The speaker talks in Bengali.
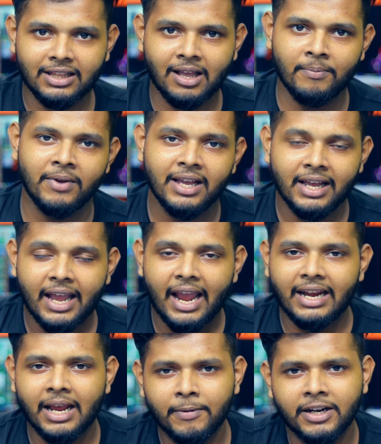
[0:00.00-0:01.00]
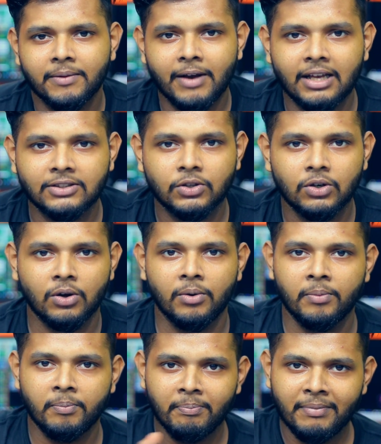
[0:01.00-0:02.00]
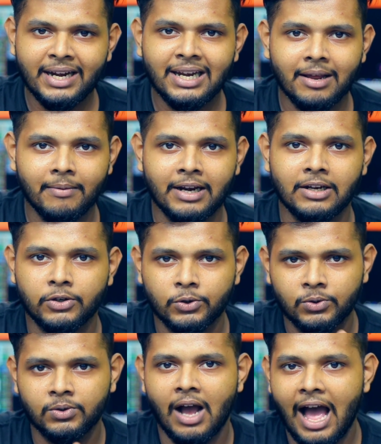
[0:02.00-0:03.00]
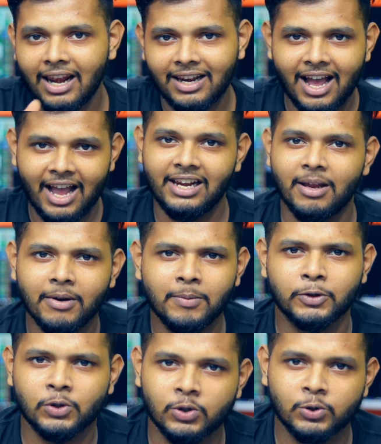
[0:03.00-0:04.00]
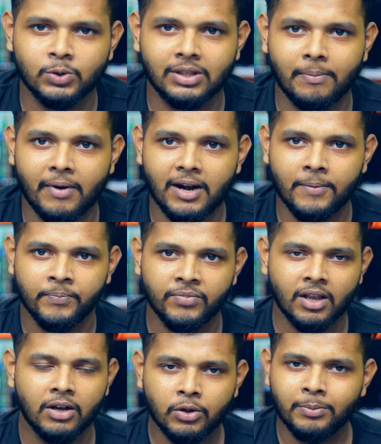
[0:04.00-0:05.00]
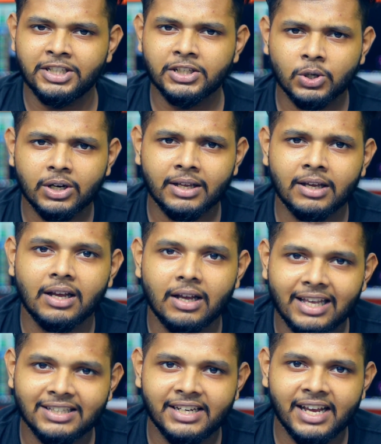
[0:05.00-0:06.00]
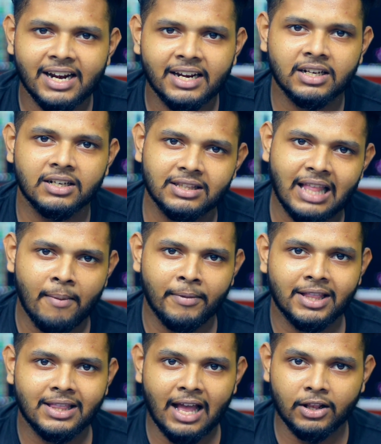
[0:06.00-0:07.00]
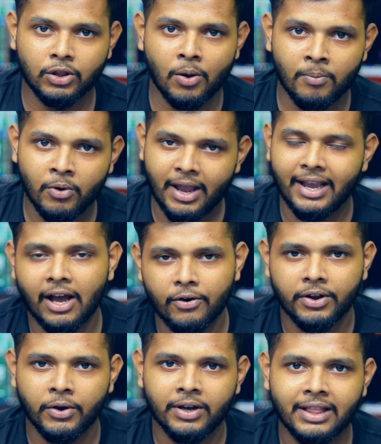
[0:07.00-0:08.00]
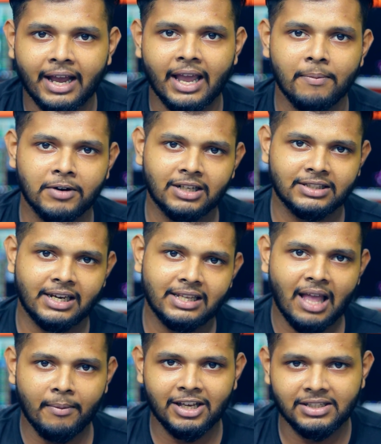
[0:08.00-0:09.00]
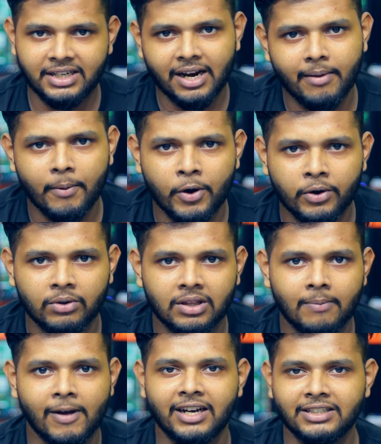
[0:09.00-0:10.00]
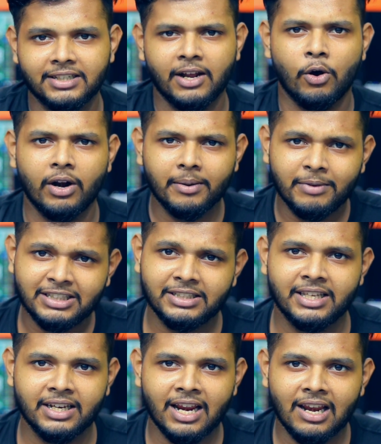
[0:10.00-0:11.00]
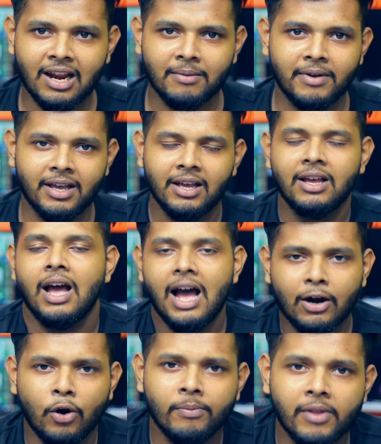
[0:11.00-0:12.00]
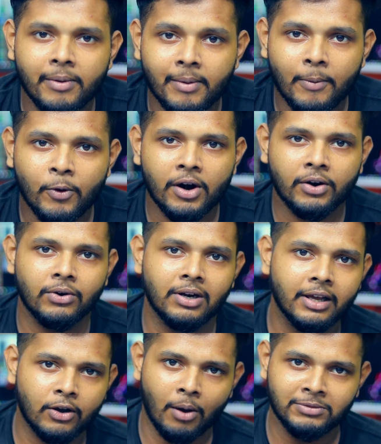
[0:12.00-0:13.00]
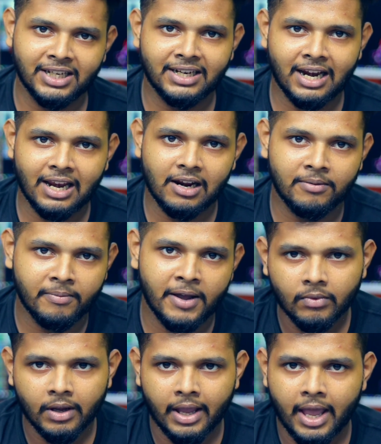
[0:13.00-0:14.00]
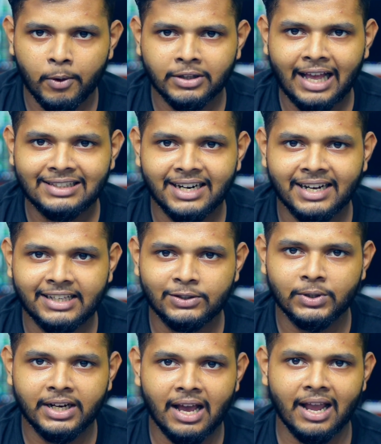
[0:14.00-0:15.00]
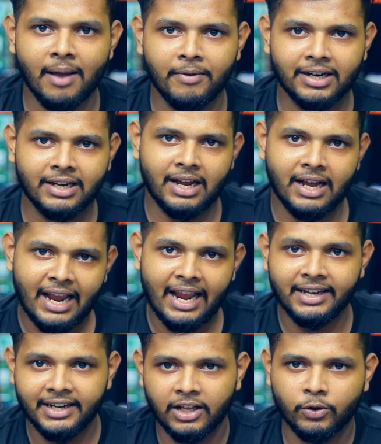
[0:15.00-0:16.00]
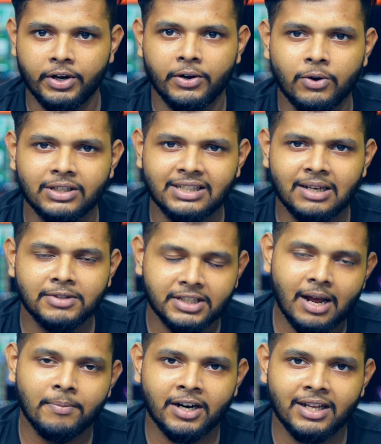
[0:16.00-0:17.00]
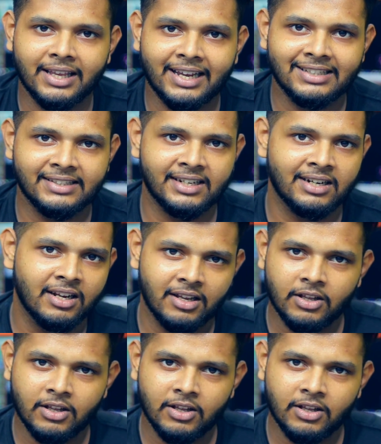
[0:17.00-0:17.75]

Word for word: টাকা দাম এই টাইপের ডিভাইসগুলো মিড লেভেল টু হালকা হাই লেভেল পর্যন্ত শুনতে পারে তো বিশেষ করে এসডিআরের এর দামের তারতম্য এই কারণেই হয়ে থাকে আপনারা চাইলে দামি এসডিআর ব্যবহার করতে পারেন সেটা অনেক বেশি সিগনাল আনবে আর কম দামি ব্যবহার করলে কম সিগনাল আনবে এবং তাছাড়া কিছুদিন আগে আমি একটা অ্যান্টিনা তৈরি করেছিলাম যেটা আপনারা দেখেছেন